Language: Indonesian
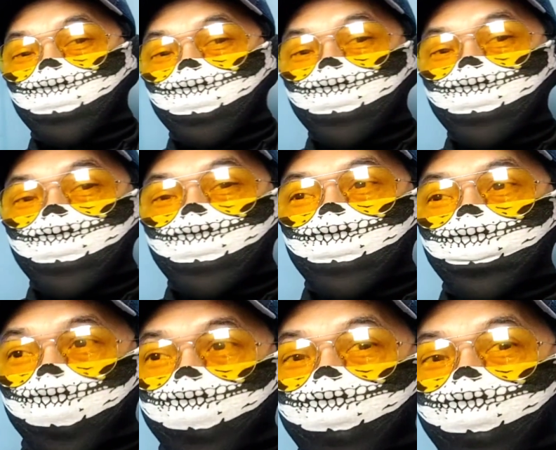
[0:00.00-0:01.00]
Jadi
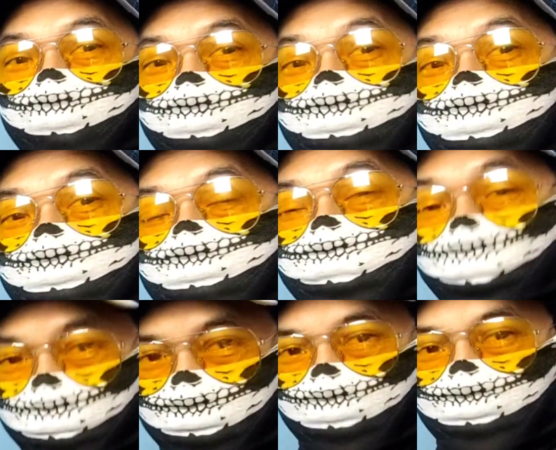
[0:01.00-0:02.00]
mereka kaya dari
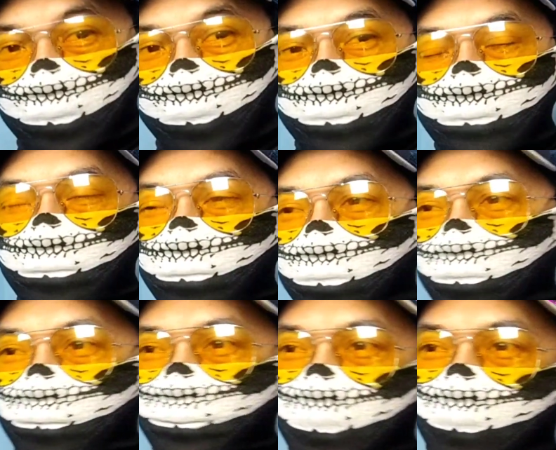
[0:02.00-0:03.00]
itu, iya jelas ya.
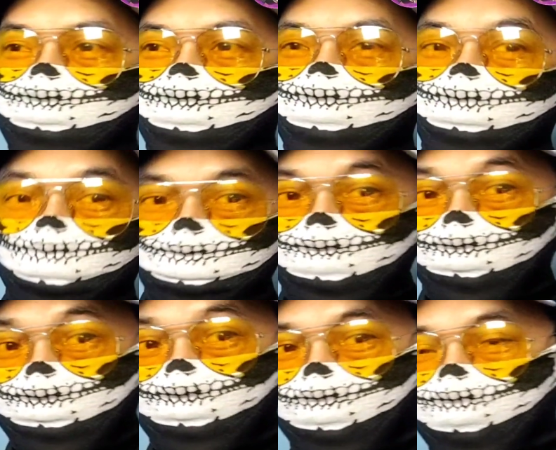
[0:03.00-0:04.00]
Kalau misalkan kayak gitu bisa
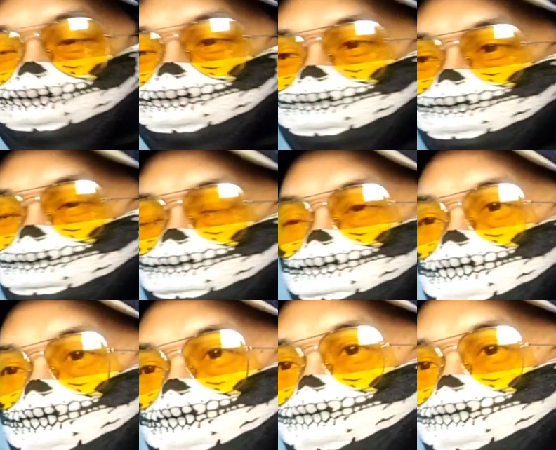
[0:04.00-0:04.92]
jadi kaya gitu.